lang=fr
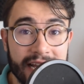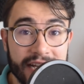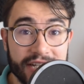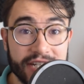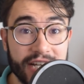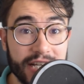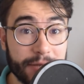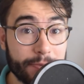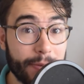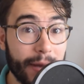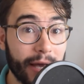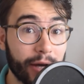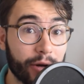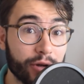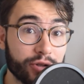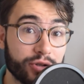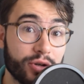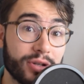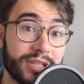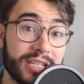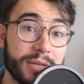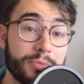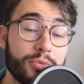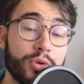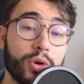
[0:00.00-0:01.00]
J'espère que
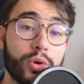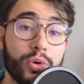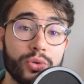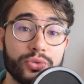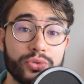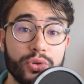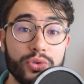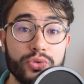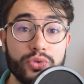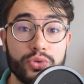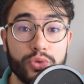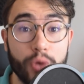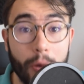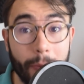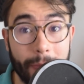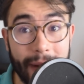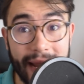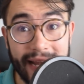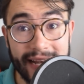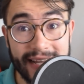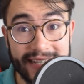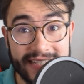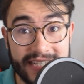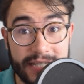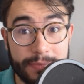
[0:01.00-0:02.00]
ce type de contenu te
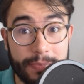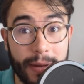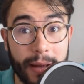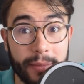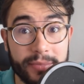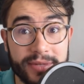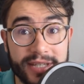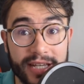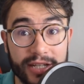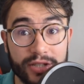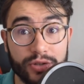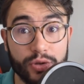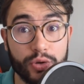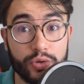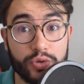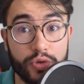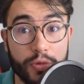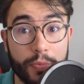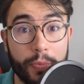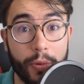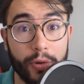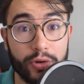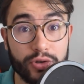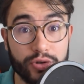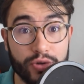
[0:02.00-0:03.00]
plaît, n'hésite pas à me dire ce que
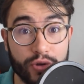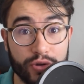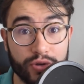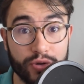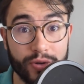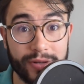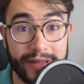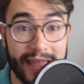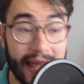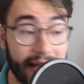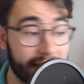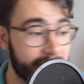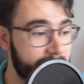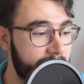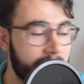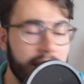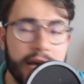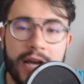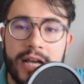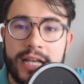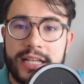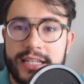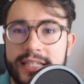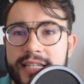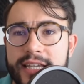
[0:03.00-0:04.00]
tu penses de ce texte,
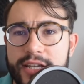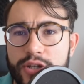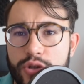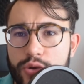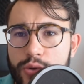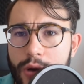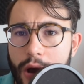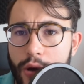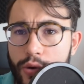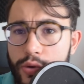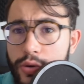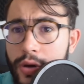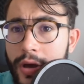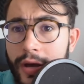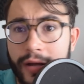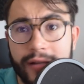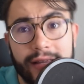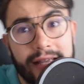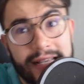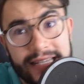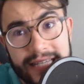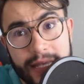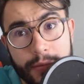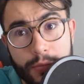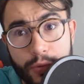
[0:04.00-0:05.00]
si tu as eu
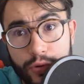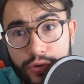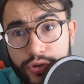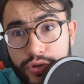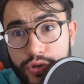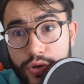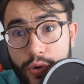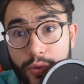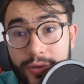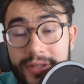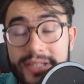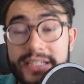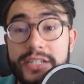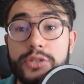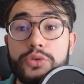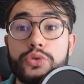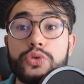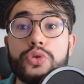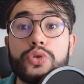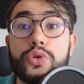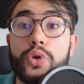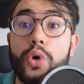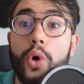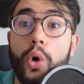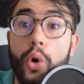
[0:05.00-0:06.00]
des émotions, si
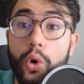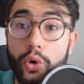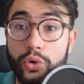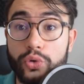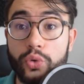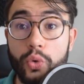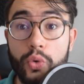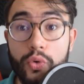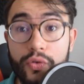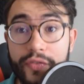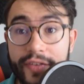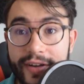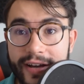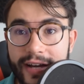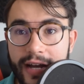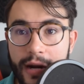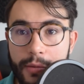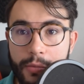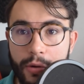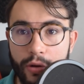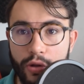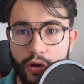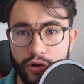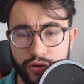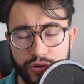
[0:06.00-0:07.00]
tu te retrouves
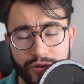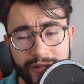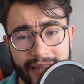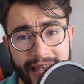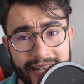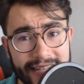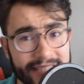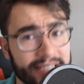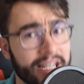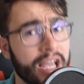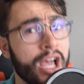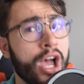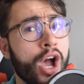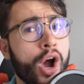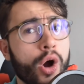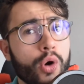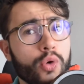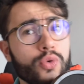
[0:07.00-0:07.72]
également dans ce texte,